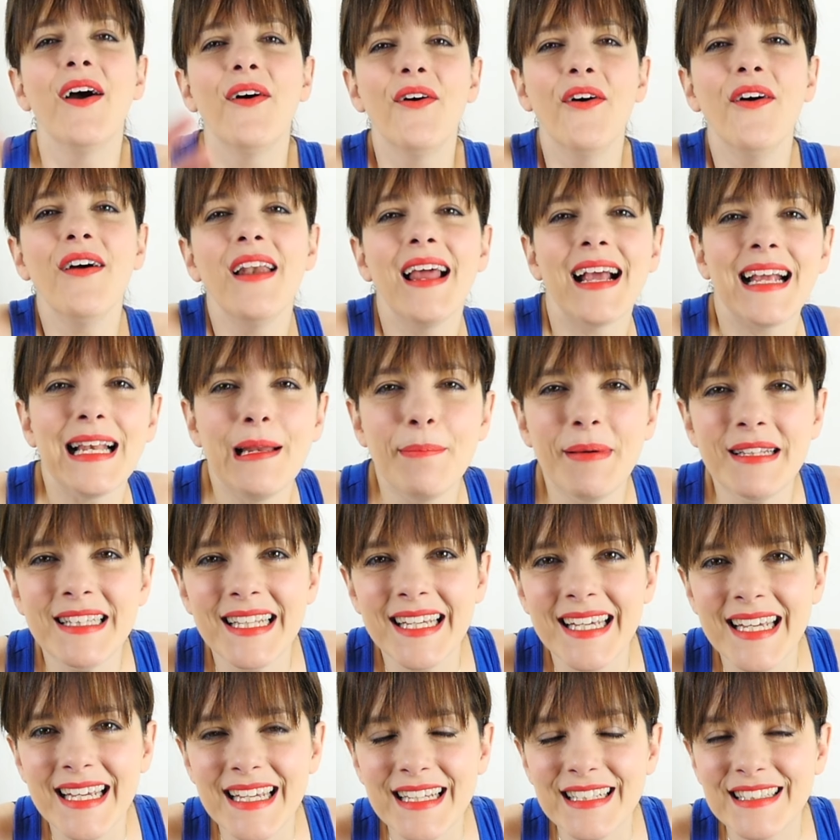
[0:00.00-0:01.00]
Hola
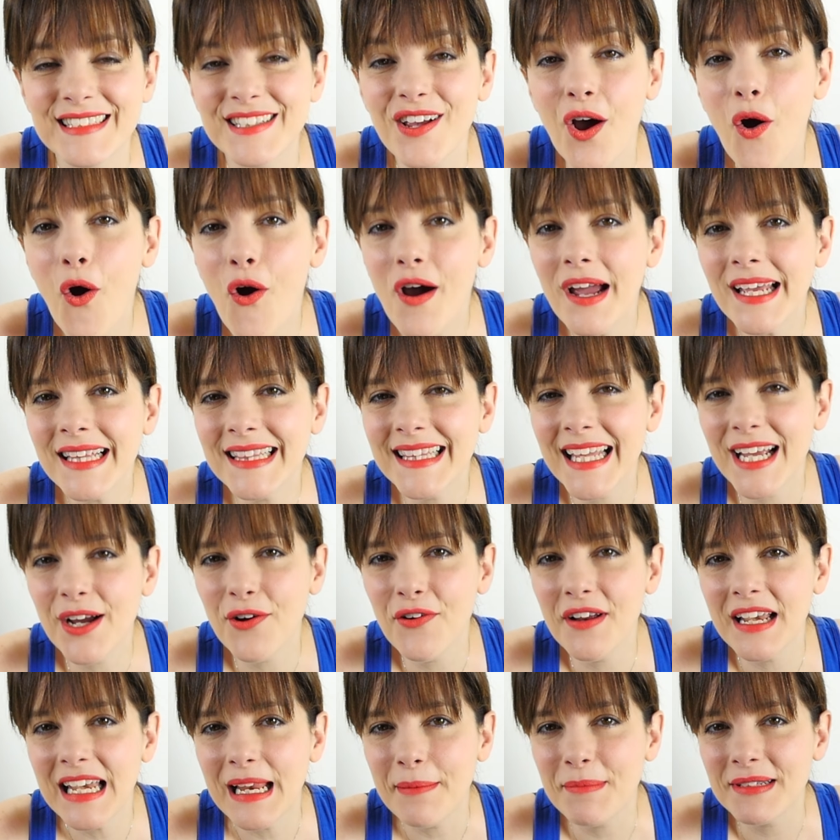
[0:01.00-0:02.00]
Clipetes, hoy
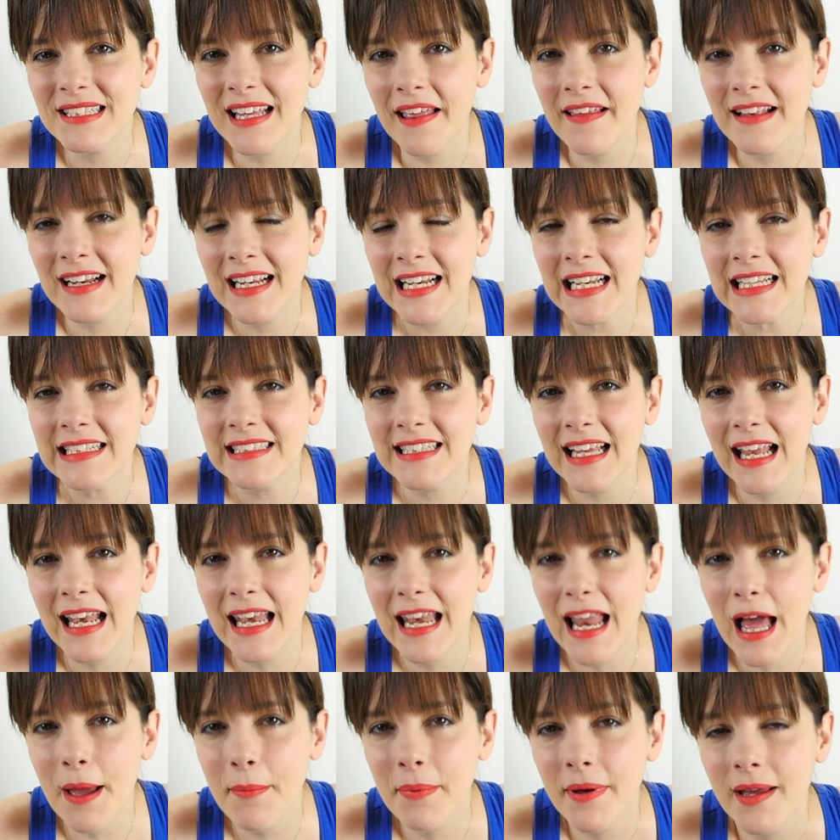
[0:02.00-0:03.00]
tengo en la mesa del Clipset
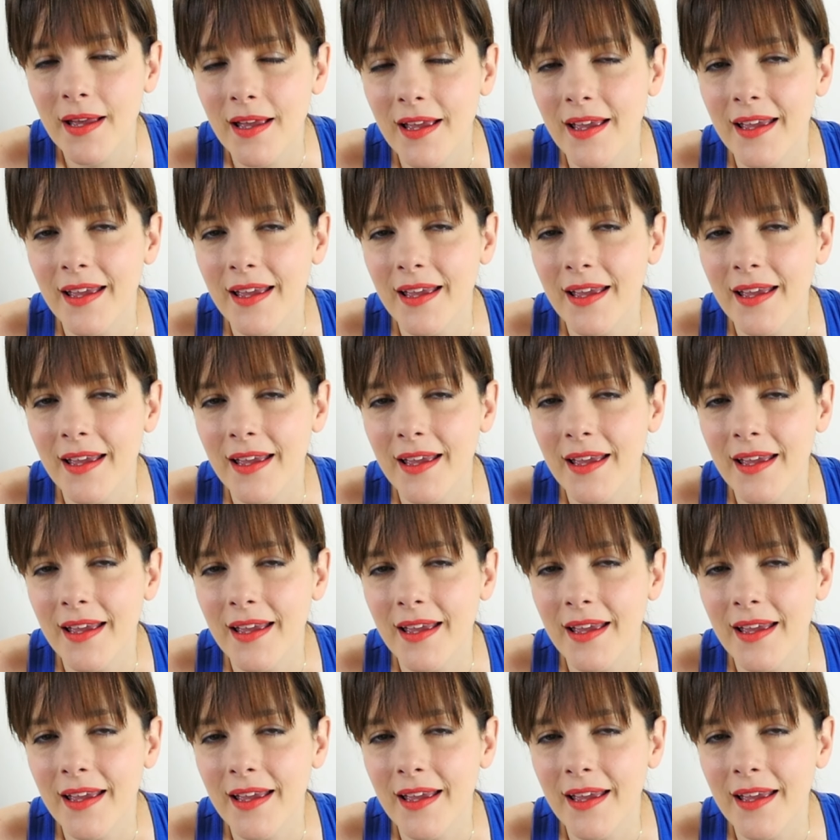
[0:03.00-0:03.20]
Lab